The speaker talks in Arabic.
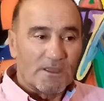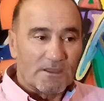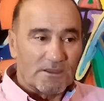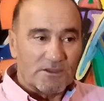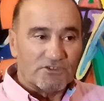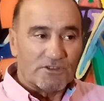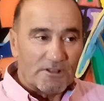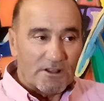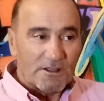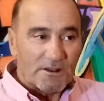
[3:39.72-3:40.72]

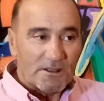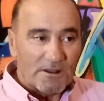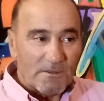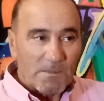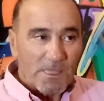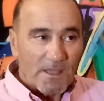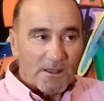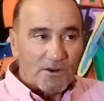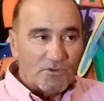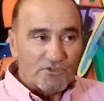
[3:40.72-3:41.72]
كيشد
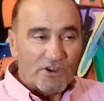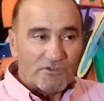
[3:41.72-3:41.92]
لوجه